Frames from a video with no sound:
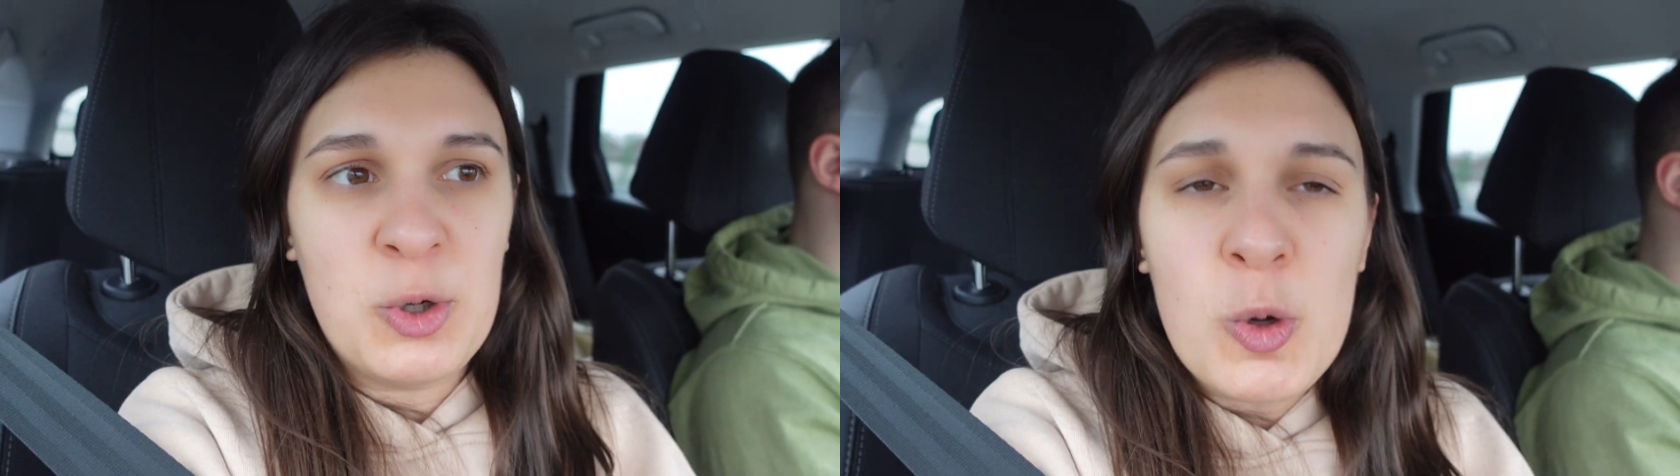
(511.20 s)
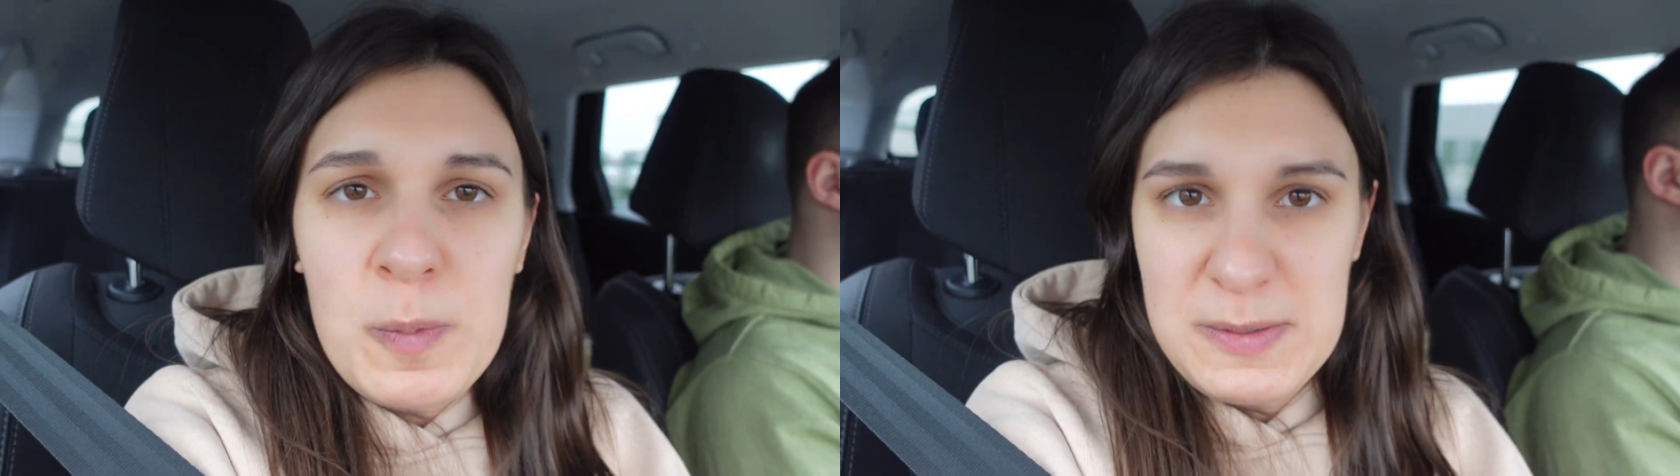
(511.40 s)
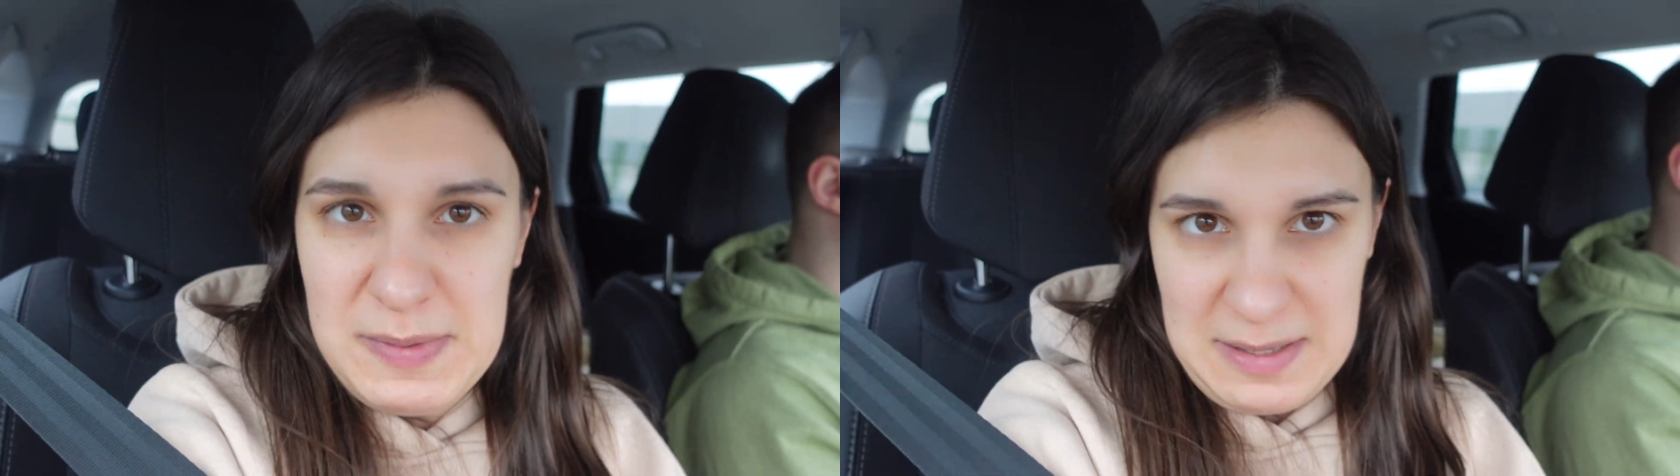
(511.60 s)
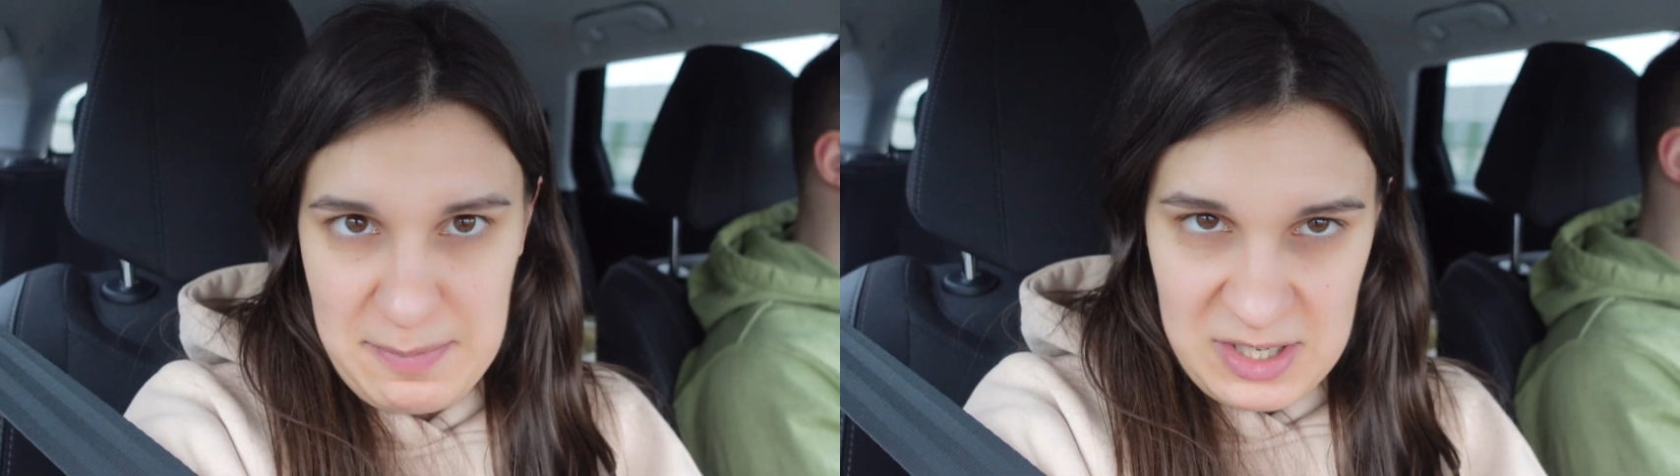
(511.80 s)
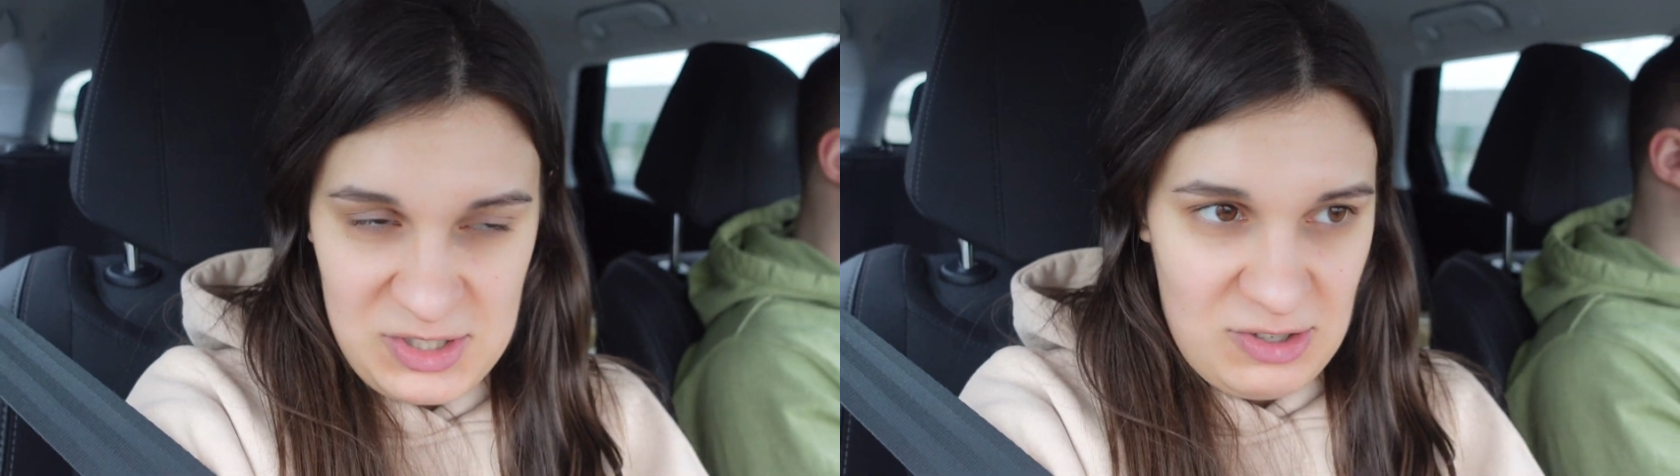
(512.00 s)
kupić mi ten
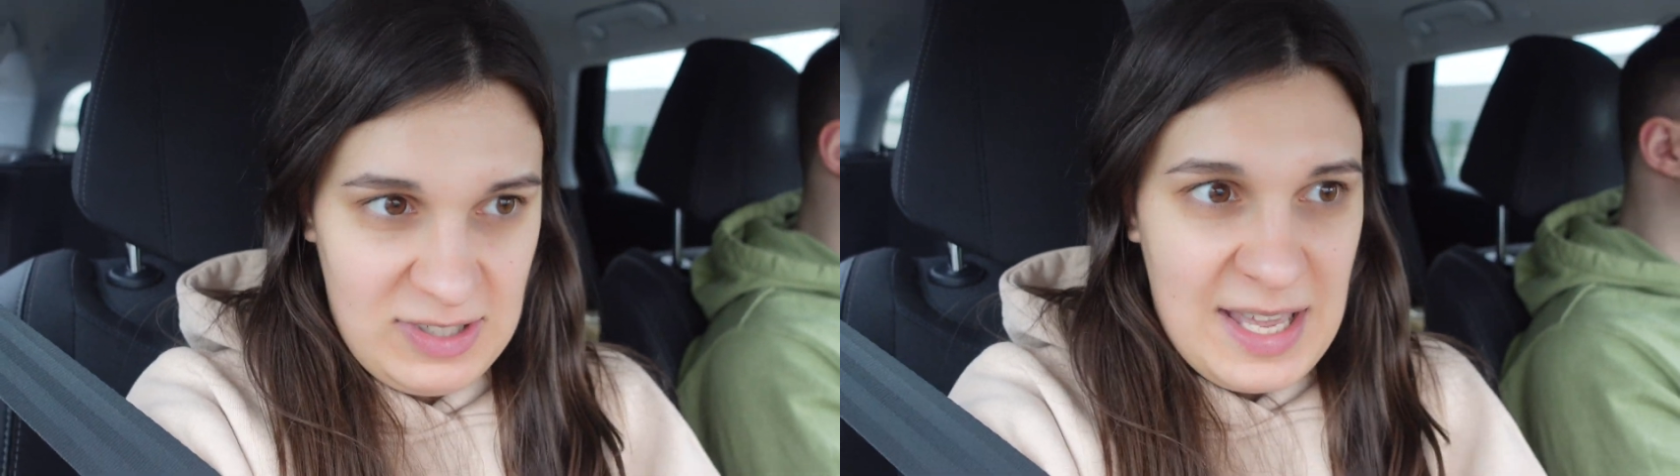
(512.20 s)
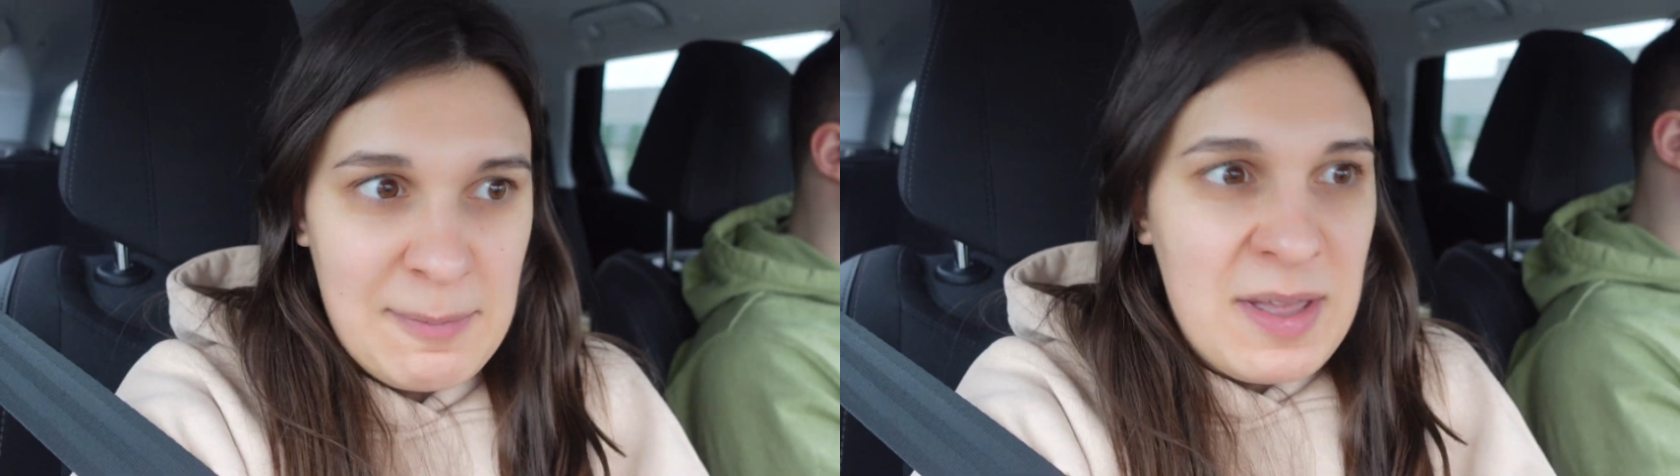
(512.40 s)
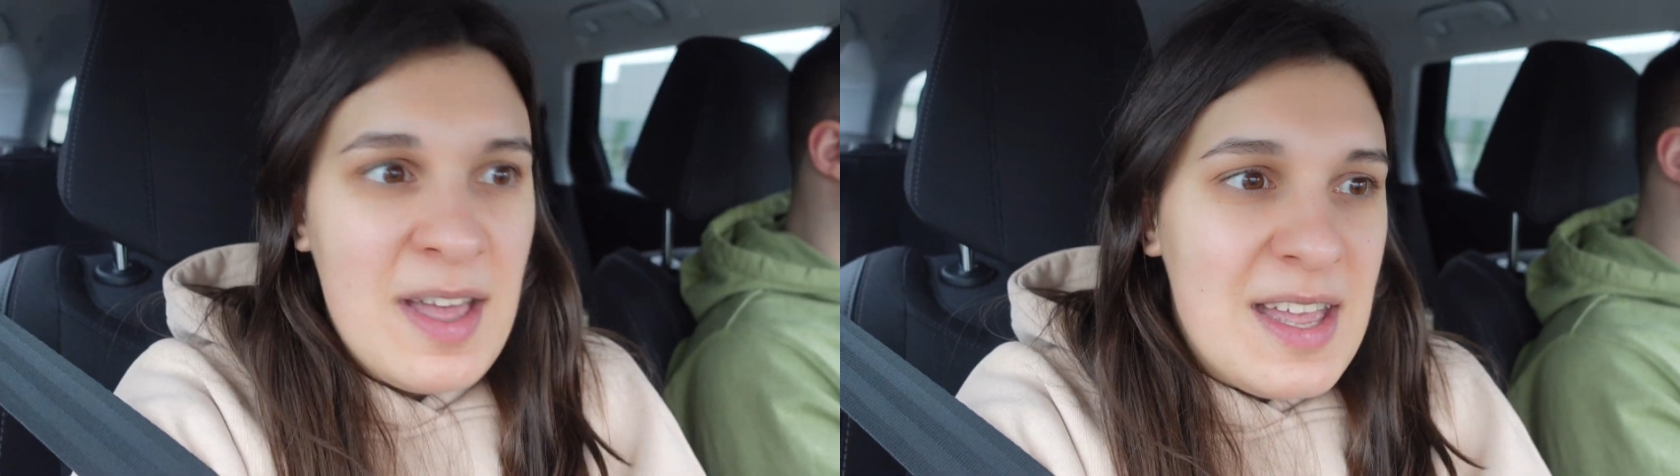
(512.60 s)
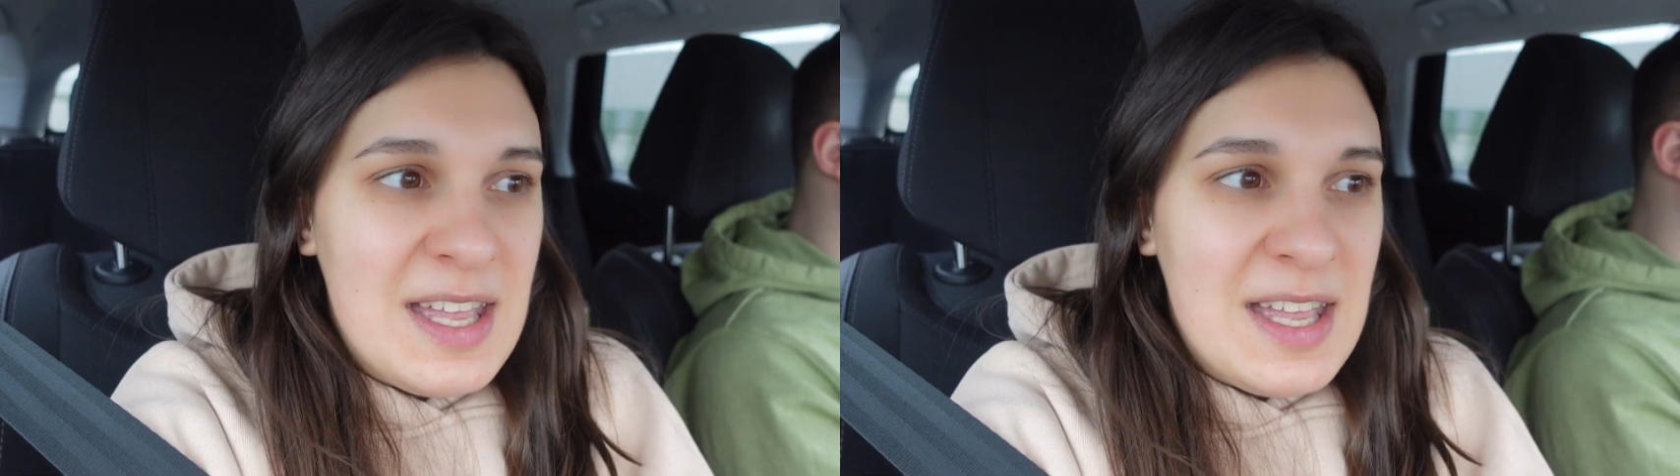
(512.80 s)
pierścionek, jakby